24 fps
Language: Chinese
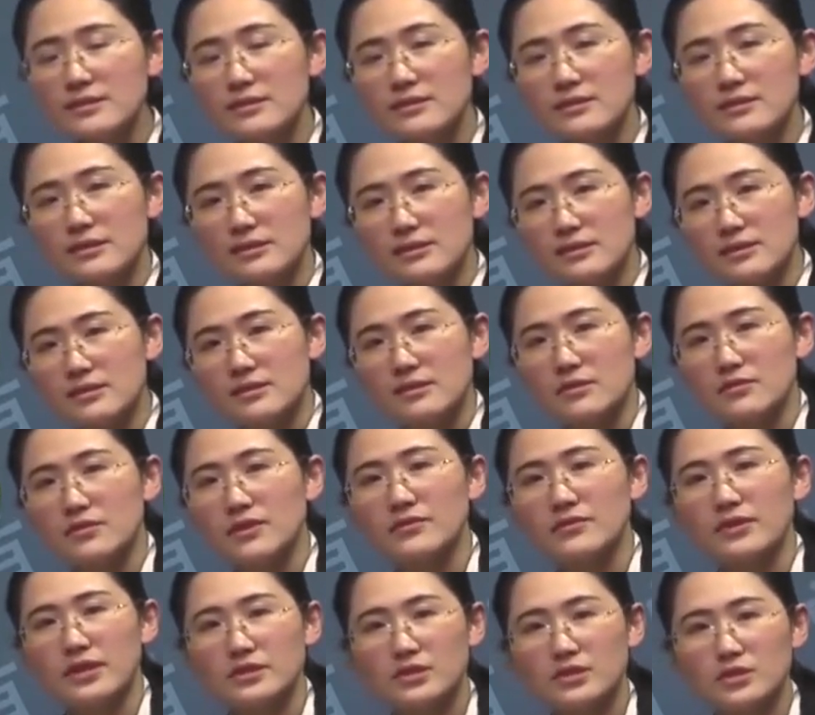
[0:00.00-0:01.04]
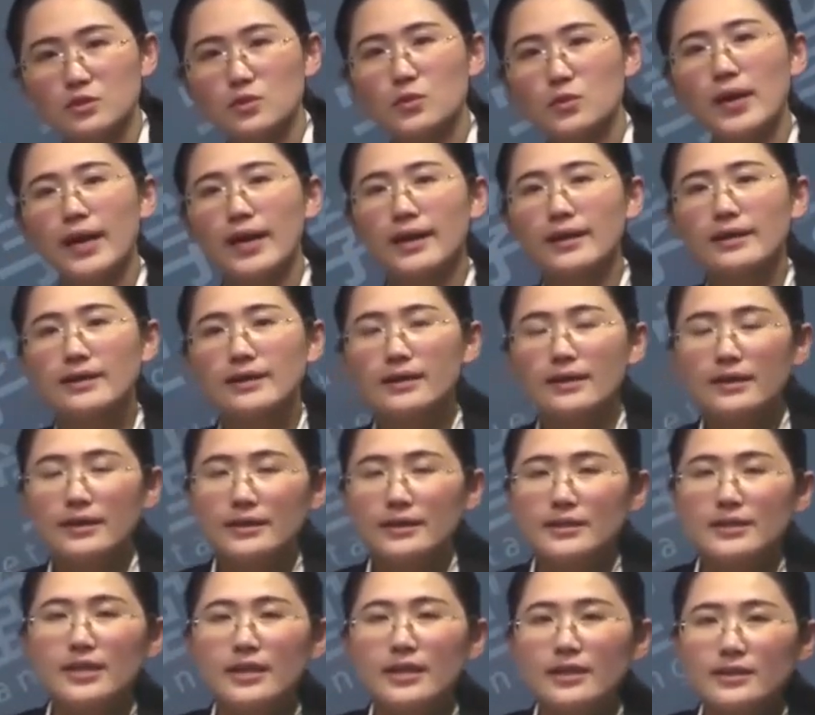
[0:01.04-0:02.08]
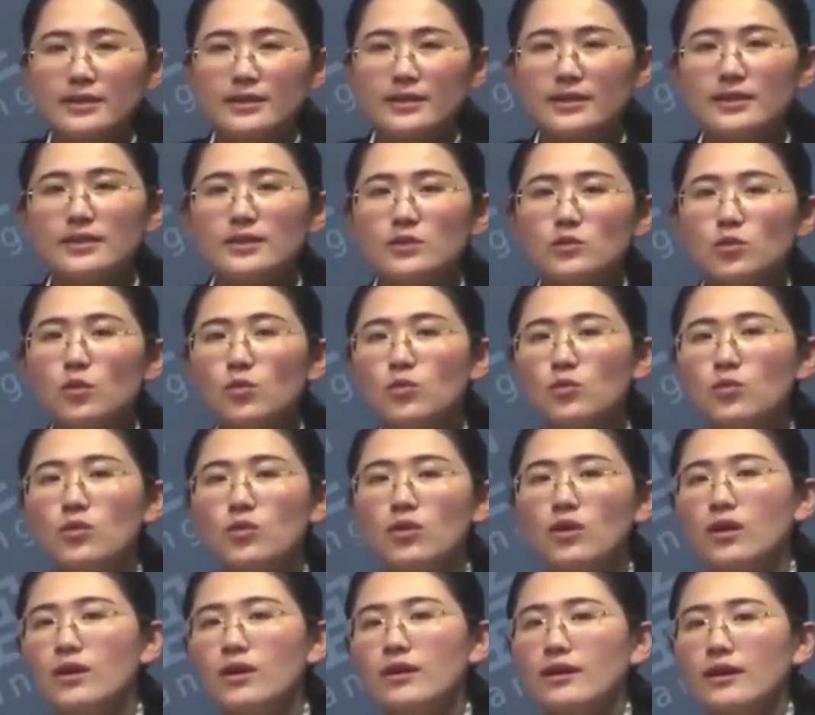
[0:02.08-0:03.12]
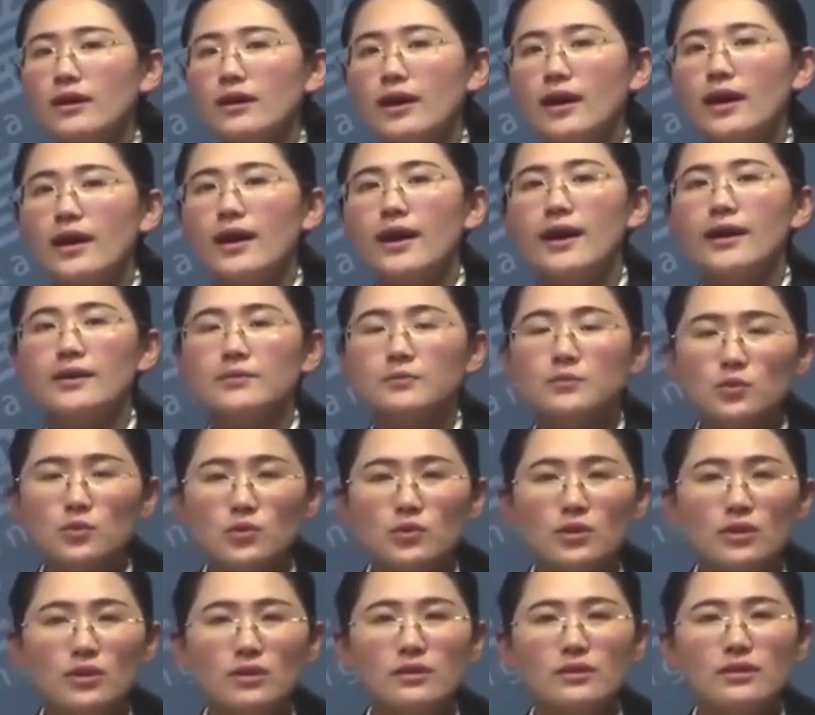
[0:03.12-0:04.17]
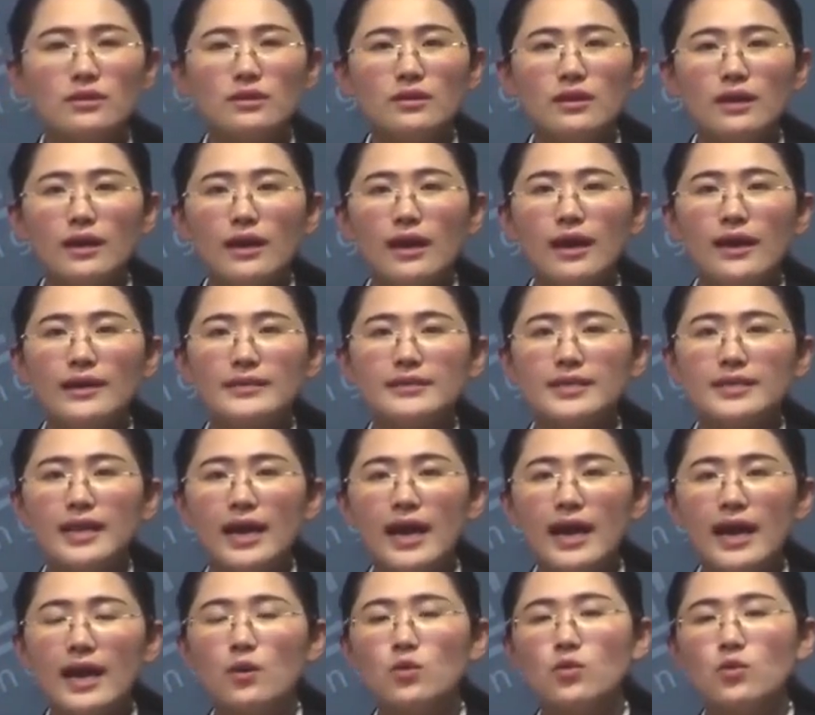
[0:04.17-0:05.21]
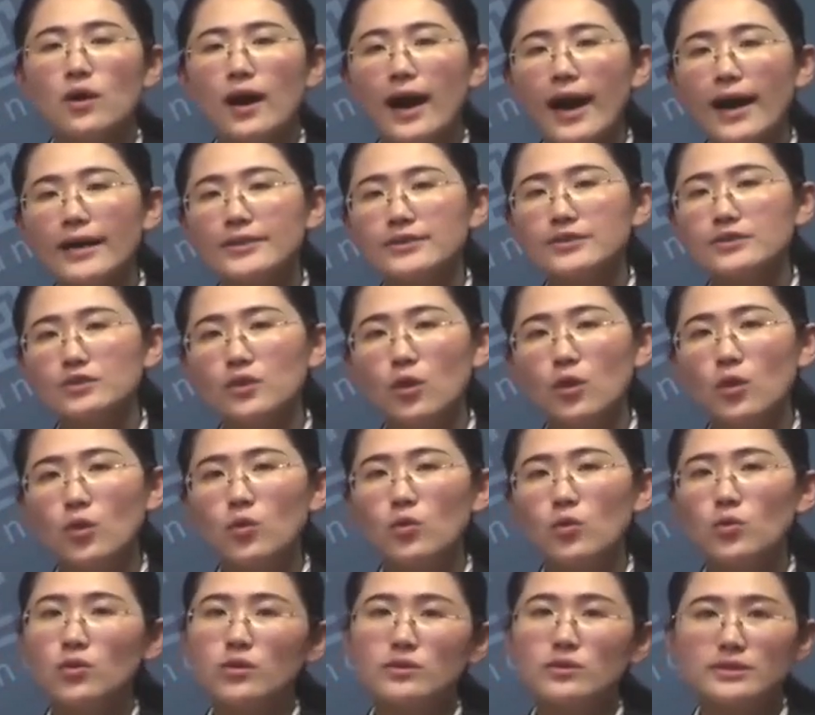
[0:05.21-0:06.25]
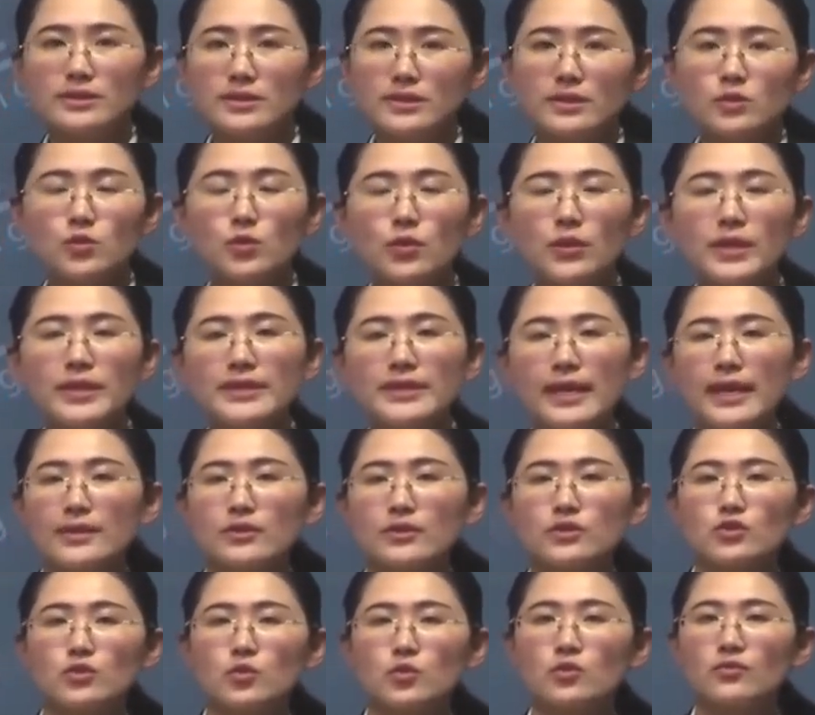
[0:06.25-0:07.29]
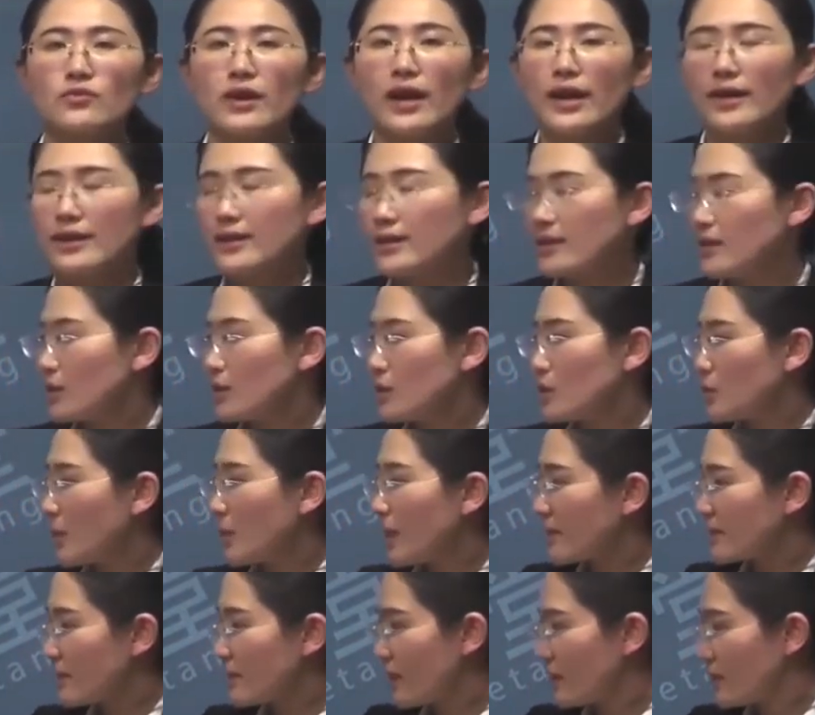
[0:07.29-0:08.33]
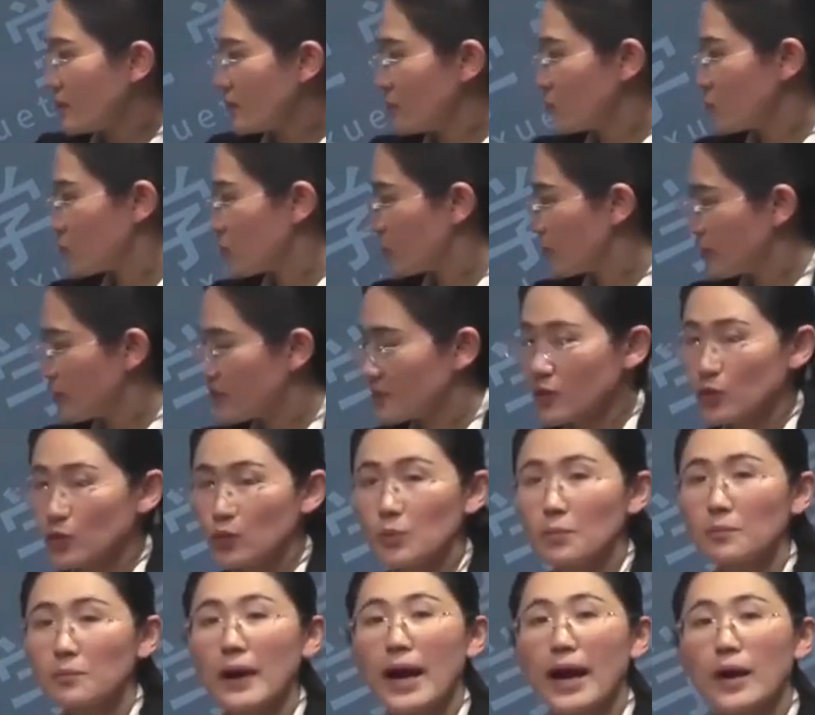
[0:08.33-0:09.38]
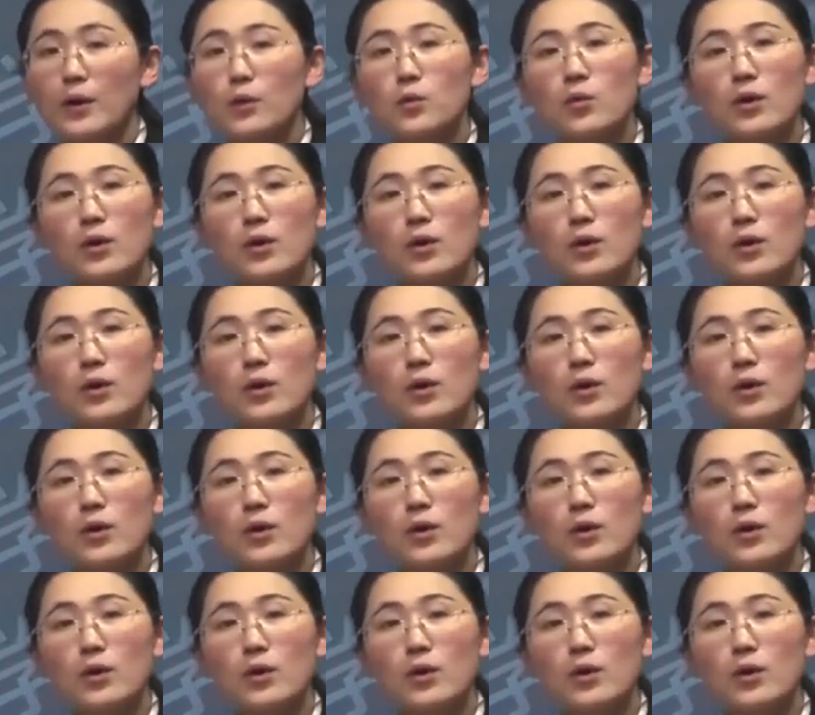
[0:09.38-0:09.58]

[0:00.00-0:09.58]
刺的刺激方法之外，也可以通过按摩、按压或按揉这些推拿的手法。另外呢，就可以采用拔